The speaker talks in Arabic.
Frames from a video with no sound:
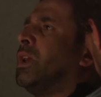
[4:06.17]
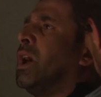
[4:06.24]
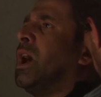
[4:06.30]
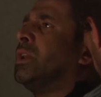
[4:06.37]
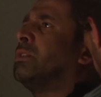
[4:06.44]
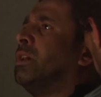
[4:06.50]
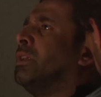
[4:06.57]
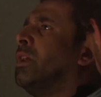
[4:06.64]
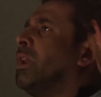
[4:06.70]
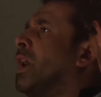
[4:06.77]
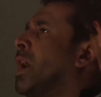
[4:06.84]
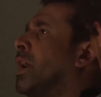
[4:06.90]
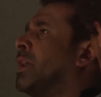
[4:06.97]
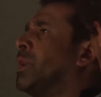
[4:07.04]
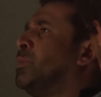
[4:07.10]
ضيعتنا
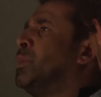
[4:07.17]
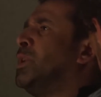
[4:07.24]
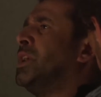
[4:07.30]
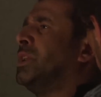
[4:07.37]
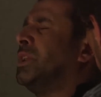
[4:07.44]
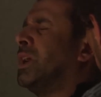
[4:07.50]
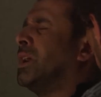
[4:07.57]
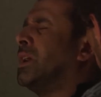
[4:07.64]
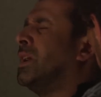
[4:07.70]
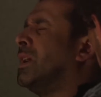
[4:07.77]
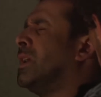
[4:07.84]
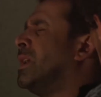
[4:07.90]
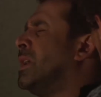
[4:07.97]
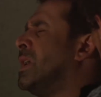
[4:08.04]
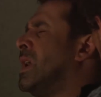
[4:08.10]
الله يخرب بيتك
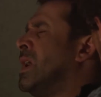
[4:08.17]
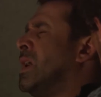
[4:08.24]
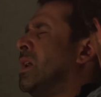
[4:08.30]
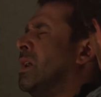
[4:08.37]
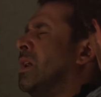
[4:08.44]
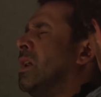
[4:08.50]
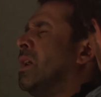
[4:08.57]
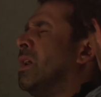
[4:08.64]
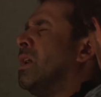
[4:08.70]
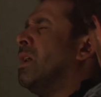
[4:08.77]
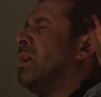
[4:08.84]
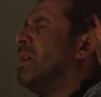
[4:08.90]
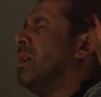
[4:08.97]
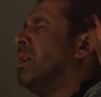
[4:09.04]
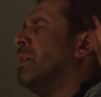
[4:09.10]

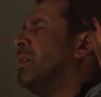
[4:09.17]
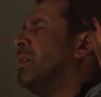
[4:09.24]
اه